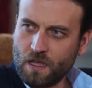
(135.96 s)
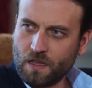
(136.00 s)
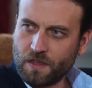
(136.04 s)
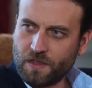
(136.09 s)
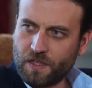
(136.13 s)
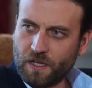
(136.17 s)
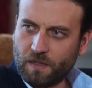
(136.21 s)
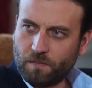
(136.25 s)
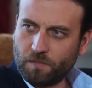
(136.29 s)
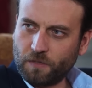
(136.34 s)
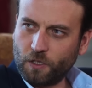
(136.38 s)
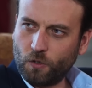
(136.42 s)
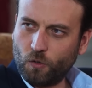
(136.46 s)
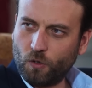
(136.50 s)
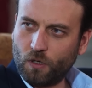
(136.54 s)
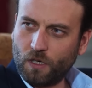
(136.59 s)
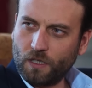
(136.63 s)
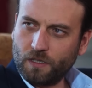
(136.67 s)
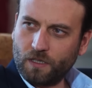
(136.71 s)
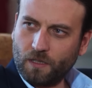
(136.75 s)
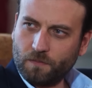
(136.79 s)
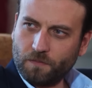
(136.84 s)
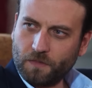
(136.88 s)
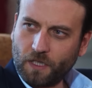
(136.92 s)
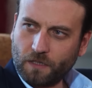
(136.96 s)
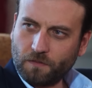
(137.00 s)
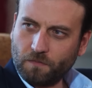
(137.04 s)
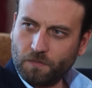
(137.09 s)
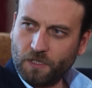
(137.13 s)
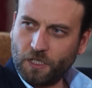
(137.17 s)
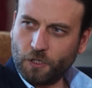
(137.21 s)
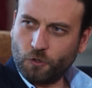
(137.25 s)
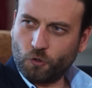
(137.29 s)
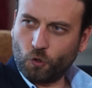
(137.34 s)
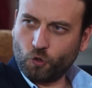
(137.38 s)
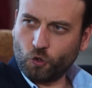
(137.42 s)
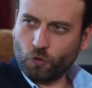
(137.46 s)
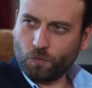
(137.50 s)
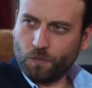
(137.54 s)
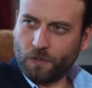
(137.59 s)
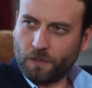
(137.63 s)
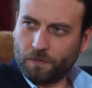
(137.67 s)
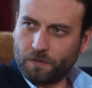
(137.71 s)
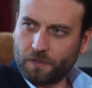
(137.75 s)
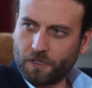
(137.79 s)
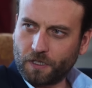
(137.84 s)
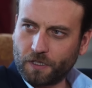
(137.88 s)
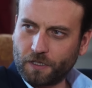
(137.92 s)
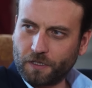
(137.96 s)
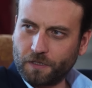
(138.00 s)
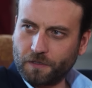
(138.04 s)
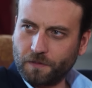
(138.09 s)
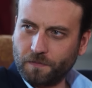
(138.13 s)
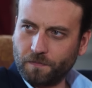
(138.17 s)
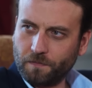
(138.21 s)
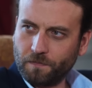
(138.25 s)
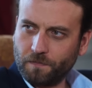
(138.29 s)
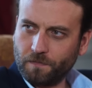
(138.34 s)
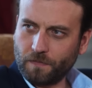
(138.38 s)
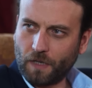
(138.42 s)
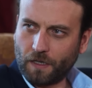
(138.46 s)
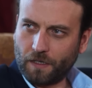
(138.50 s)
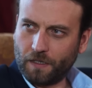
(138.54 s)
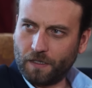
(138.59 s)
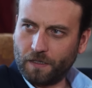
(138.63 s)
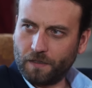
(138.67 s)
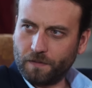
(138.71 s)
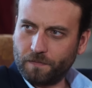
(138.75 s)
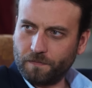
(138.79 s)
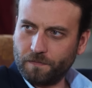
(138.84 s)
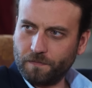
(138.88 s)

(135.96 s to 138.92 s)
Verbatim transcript: Damla o adamdan bir de çocuk mu yapacak anne?